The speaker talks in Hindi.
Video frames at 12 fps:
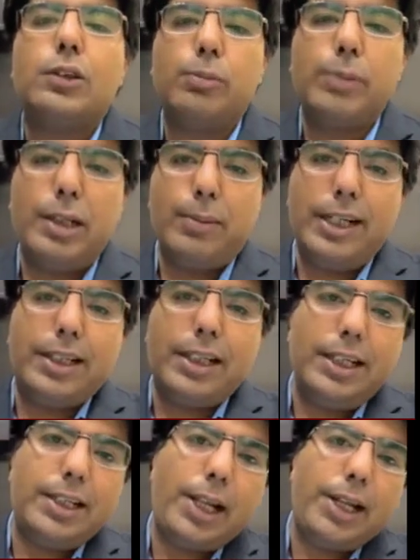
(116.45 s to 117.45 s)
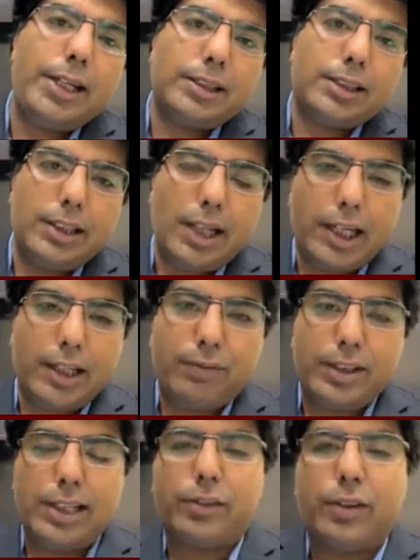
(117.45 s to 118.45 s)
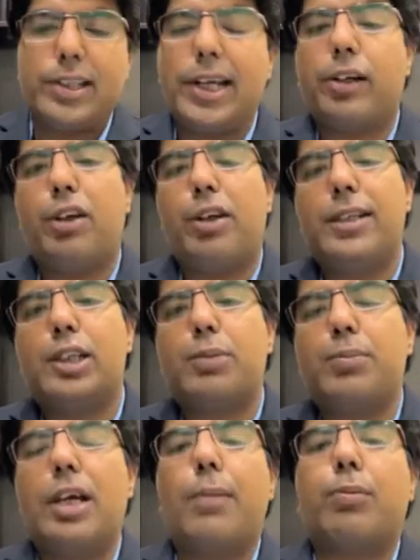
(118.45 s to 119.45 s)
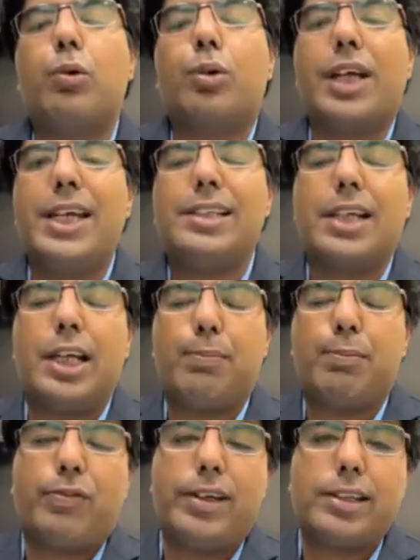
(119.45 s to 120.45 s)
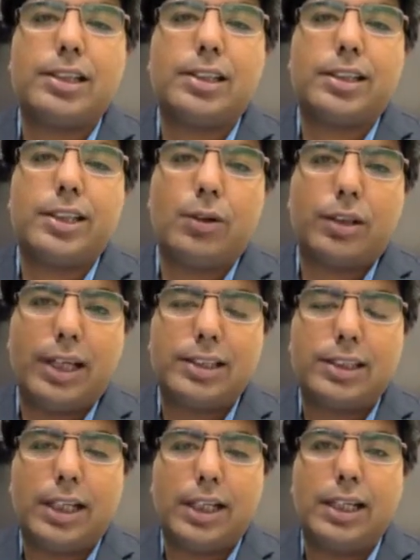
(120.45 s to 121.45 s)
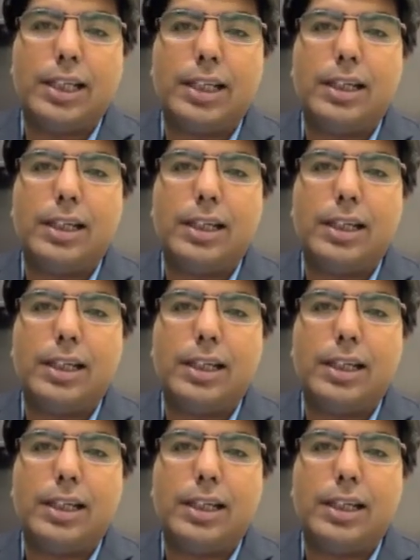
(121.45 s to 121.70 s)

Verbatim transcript: सो मेरी बड़ी डिली डेलिंग सी लाइफ की एक ट्रेजेक्ट्री है जिसमें आपको कई सारे प्रोफेशन की और कई सारी